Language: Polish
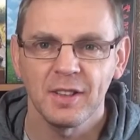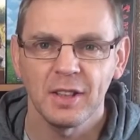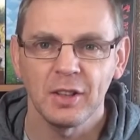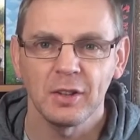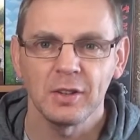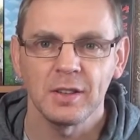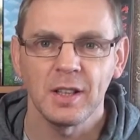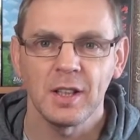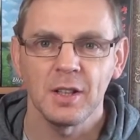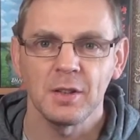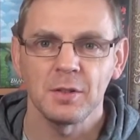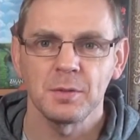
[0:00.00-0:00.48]
jak
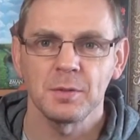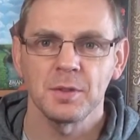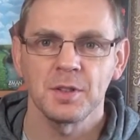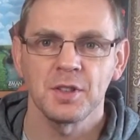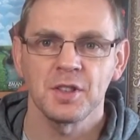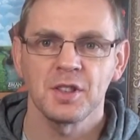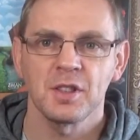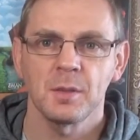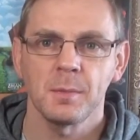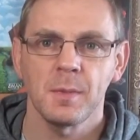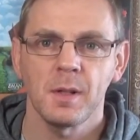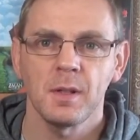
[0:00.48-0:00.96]
wyglądają
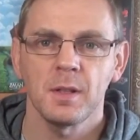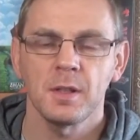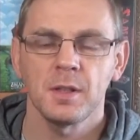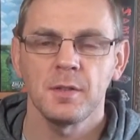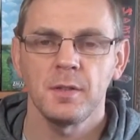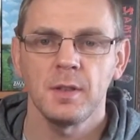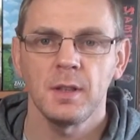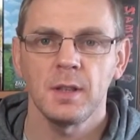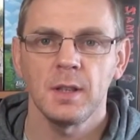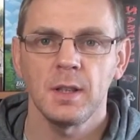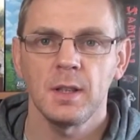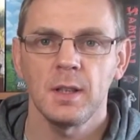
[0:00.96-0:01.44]
trzy
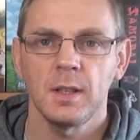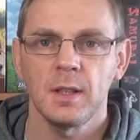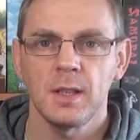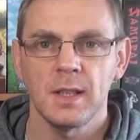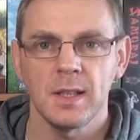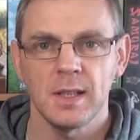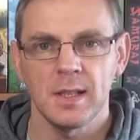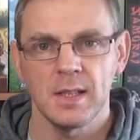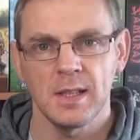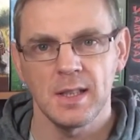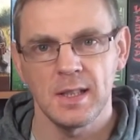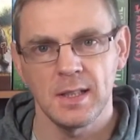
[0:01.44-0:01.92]
małe
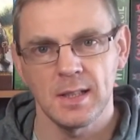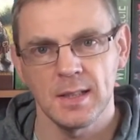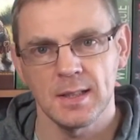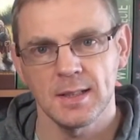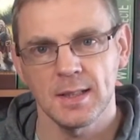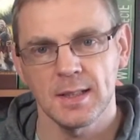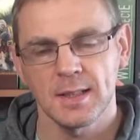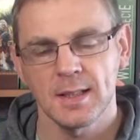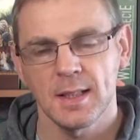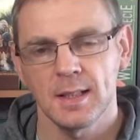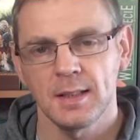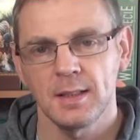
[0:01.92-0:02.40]
świnki.
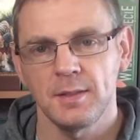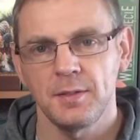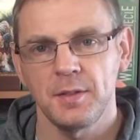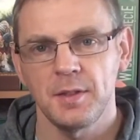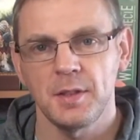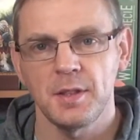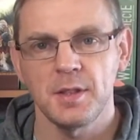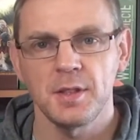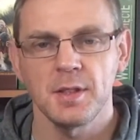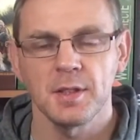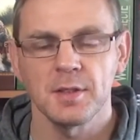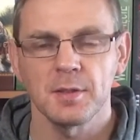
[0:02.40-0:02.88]
Zasady
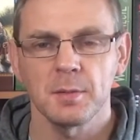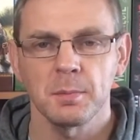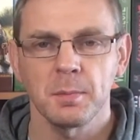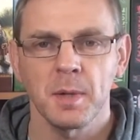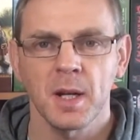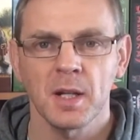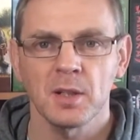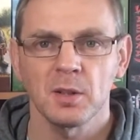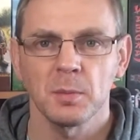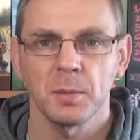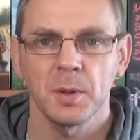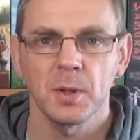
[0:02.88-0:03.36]
widzicie
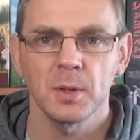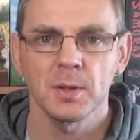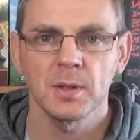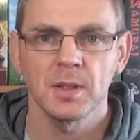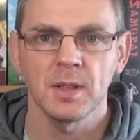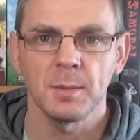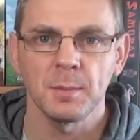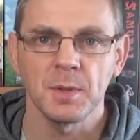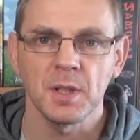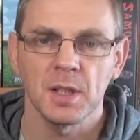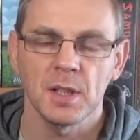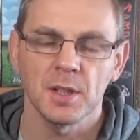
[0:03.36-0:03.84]
są bardzo
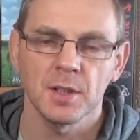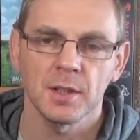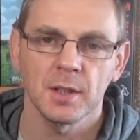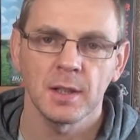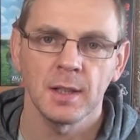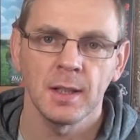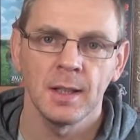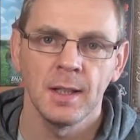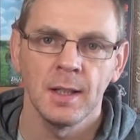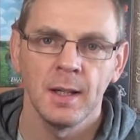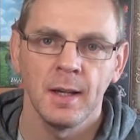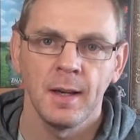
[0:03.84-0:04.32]
proste. Myślę,
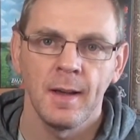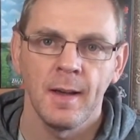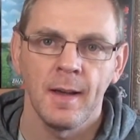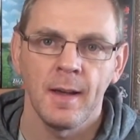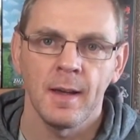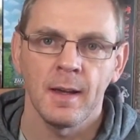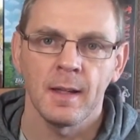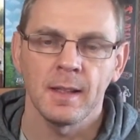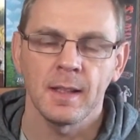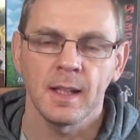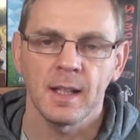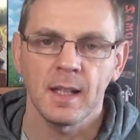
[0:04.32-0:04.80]
że
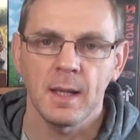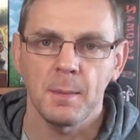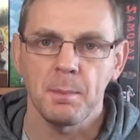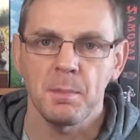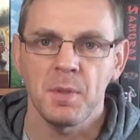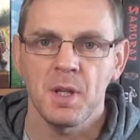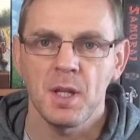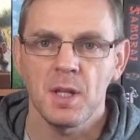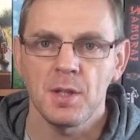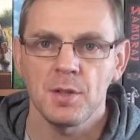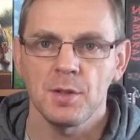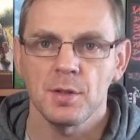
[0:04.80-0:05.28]

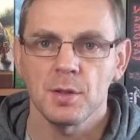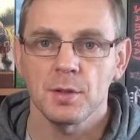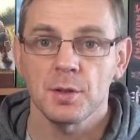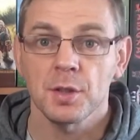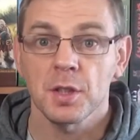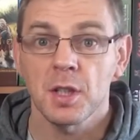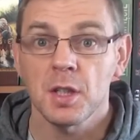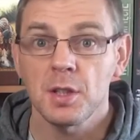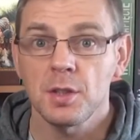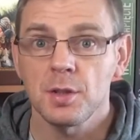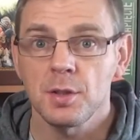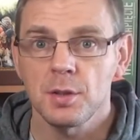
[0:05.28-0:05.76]
takie 5,
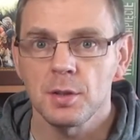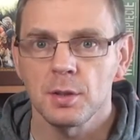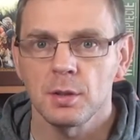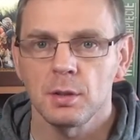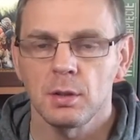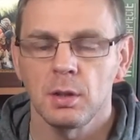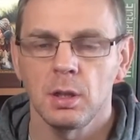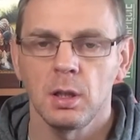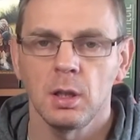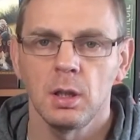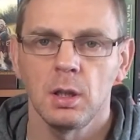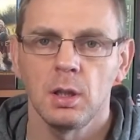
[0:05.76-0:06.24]
6,
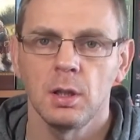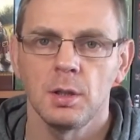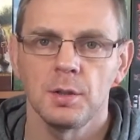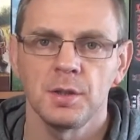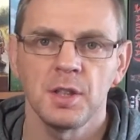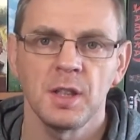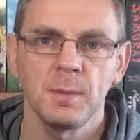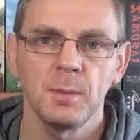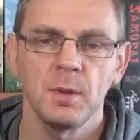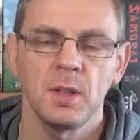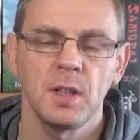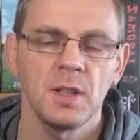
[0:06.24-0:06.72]

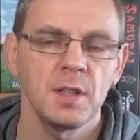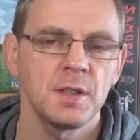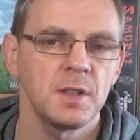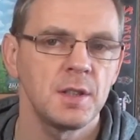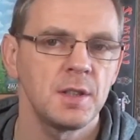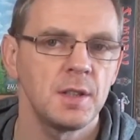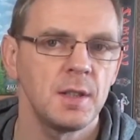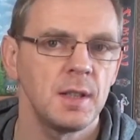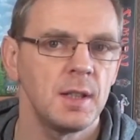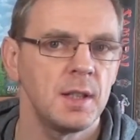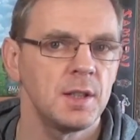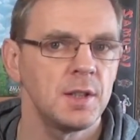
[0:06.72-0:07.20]

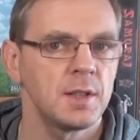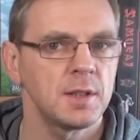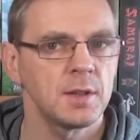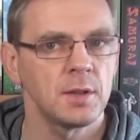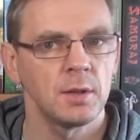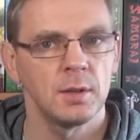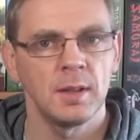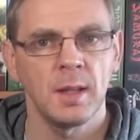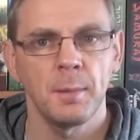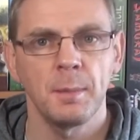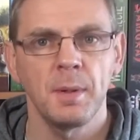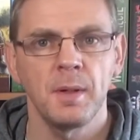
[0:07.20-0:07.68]
7-letnie
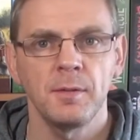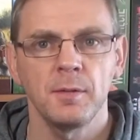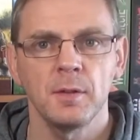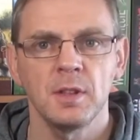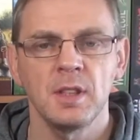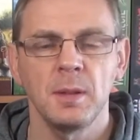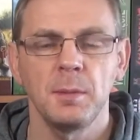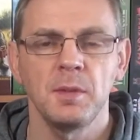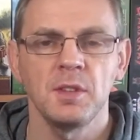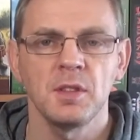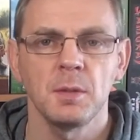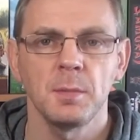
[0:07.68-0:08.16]
dziecko na
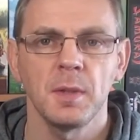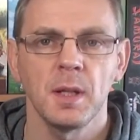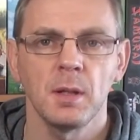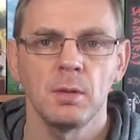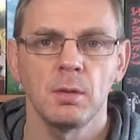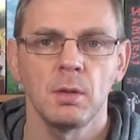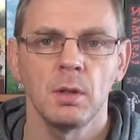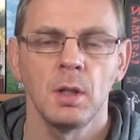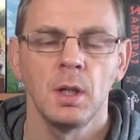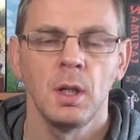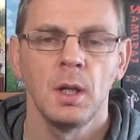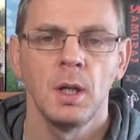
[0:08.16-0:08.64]
pewno nie będzie
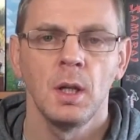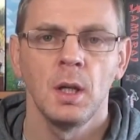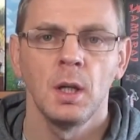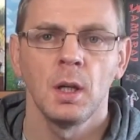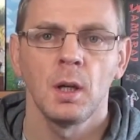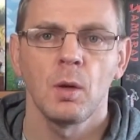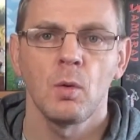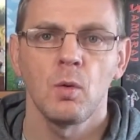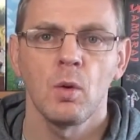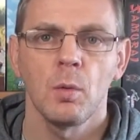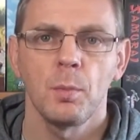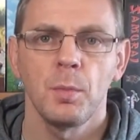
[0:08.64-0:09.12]
miało
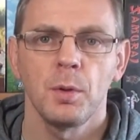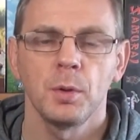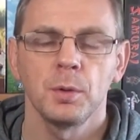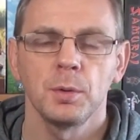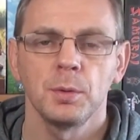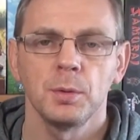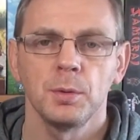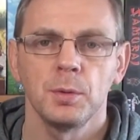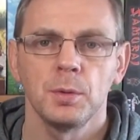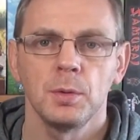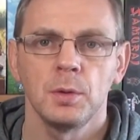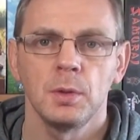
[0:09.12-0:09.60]

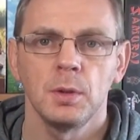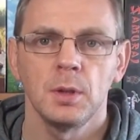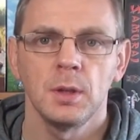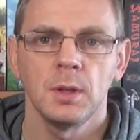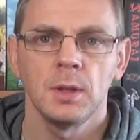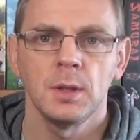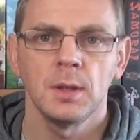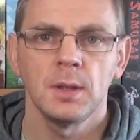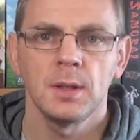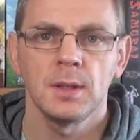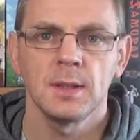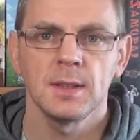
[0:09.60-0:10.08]
kłopotu e,
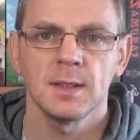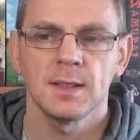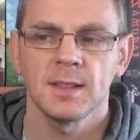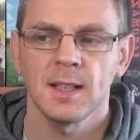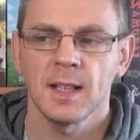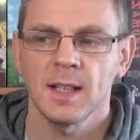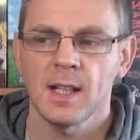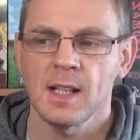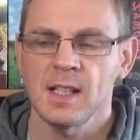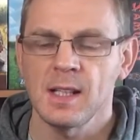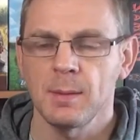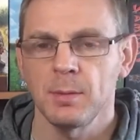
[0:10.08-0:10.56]
e, z
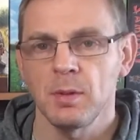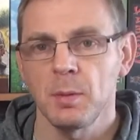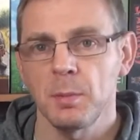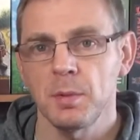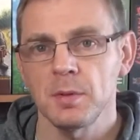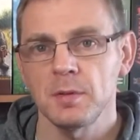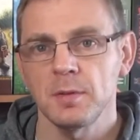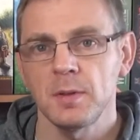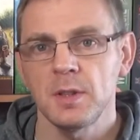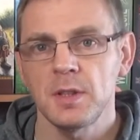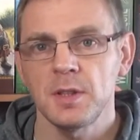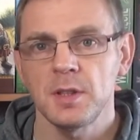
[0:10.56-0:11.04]
zagraniem.
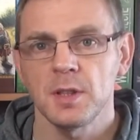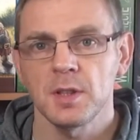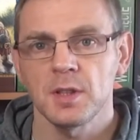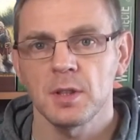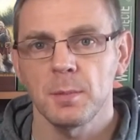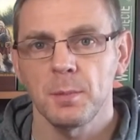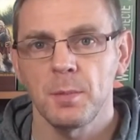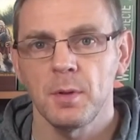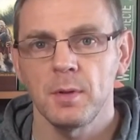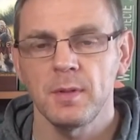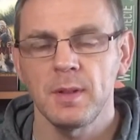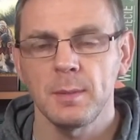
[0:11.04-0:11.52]
No
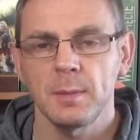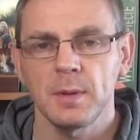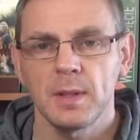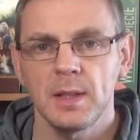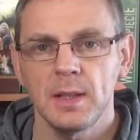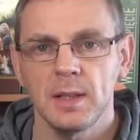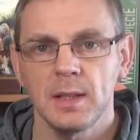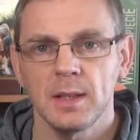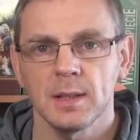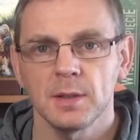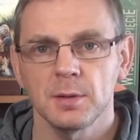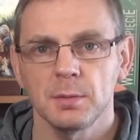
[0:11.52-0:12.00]
pozwolicie, że powiem
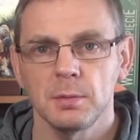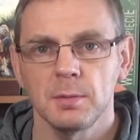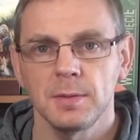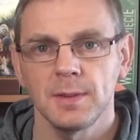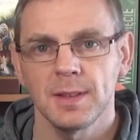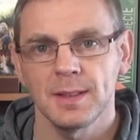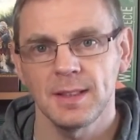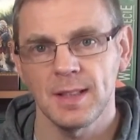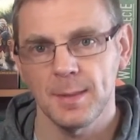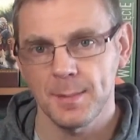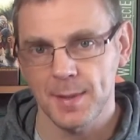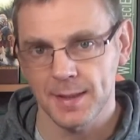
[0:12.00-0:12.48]
kilka
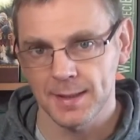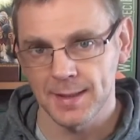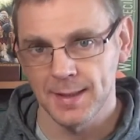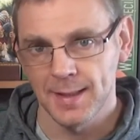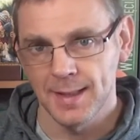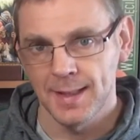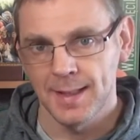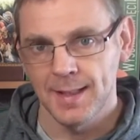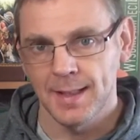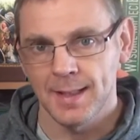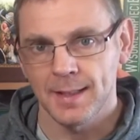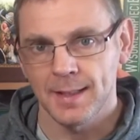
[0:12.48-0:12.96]
słów na temat